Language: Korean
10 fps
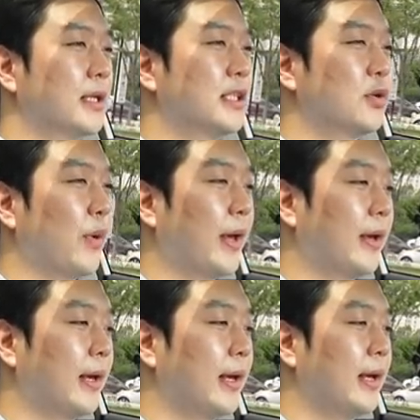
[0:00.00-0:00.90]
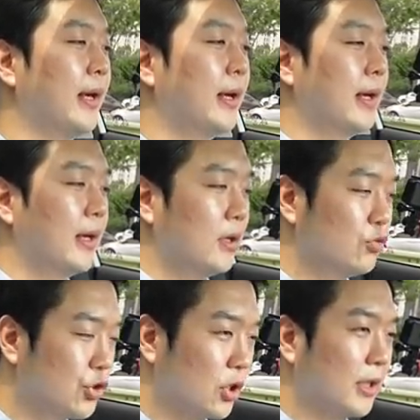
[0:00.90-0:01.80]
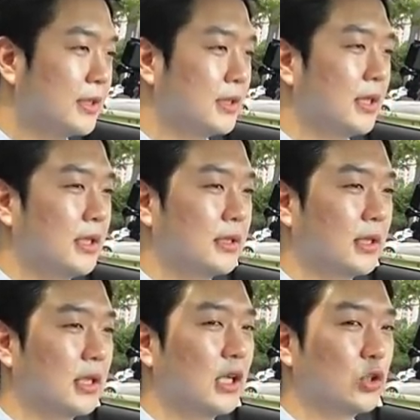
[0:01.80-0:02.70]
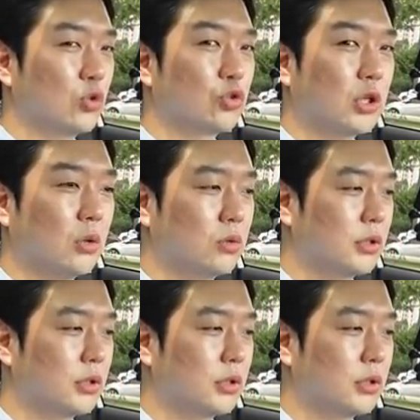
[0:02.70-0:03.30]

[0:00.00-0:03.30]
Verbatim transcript: 그 외에 운전했을 때는 상당히 정숙하고